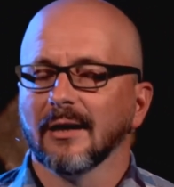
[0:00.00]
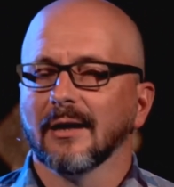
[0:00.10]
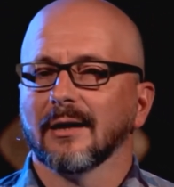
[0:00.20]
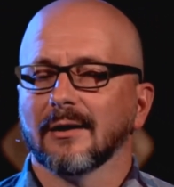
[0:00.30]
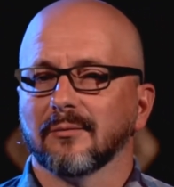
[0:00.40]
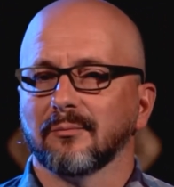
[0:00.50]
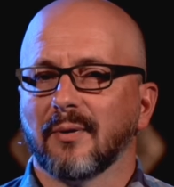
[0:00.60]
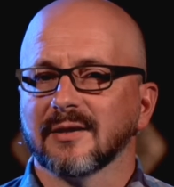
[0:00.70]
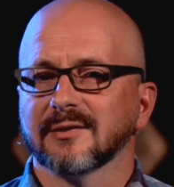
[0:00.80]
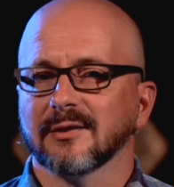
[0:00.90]
e,
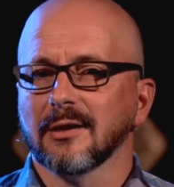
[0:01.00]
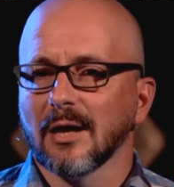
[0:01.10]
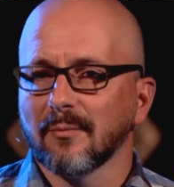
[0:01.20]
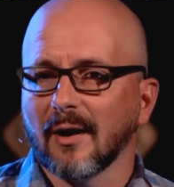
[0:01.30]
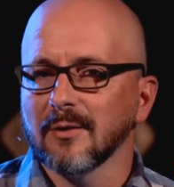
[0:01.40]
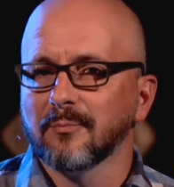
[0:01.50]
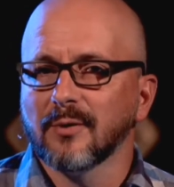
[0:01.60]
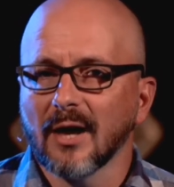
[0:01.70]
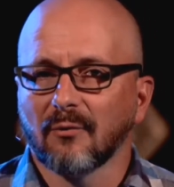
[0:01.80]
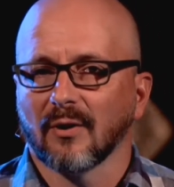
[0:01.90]
bez nieba i
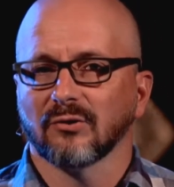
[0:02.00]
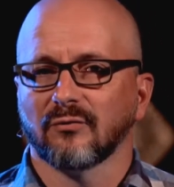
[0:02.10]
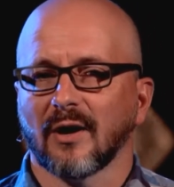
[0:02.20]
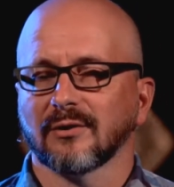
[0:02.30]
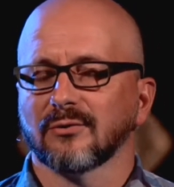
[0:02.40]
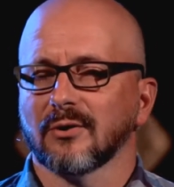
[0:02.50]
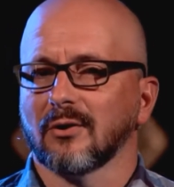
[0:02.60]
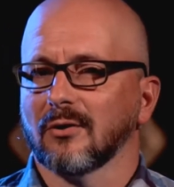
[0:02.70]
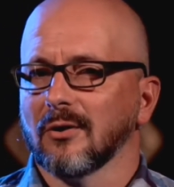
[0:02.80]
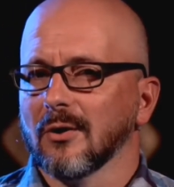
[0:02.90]
piekła, świat,
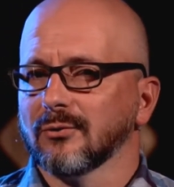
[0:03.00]
którego